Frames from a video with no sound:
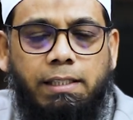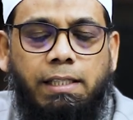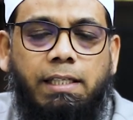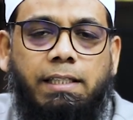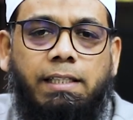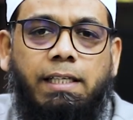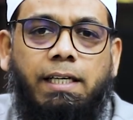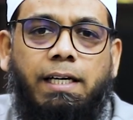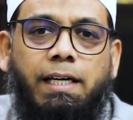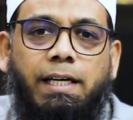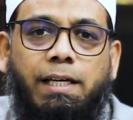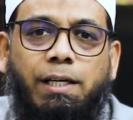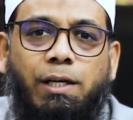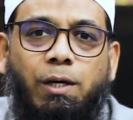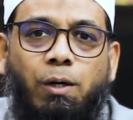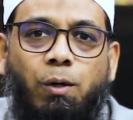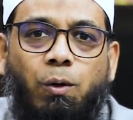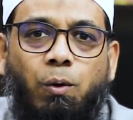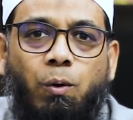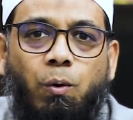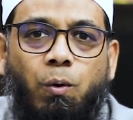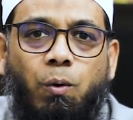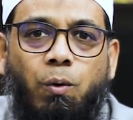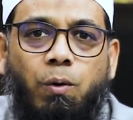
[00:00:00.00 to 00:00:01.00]
देखते हैं कि
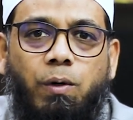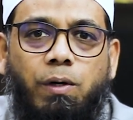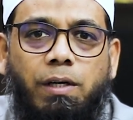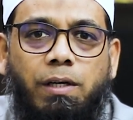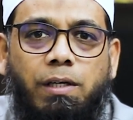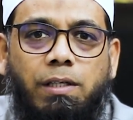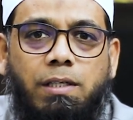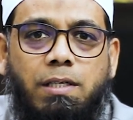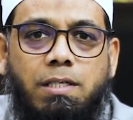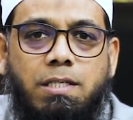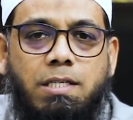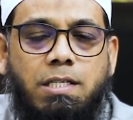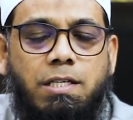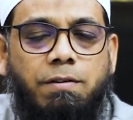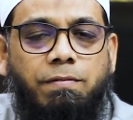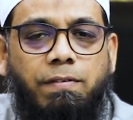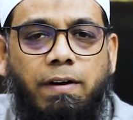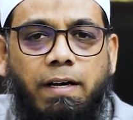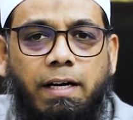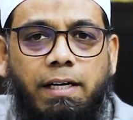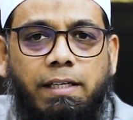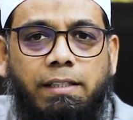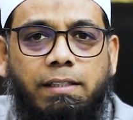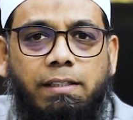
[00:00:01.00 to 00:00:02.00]
लोग
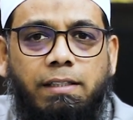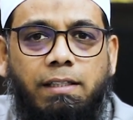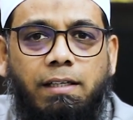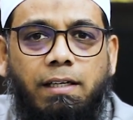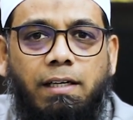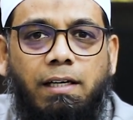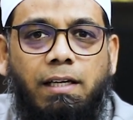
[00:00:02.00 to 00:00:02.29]
सफ़ेद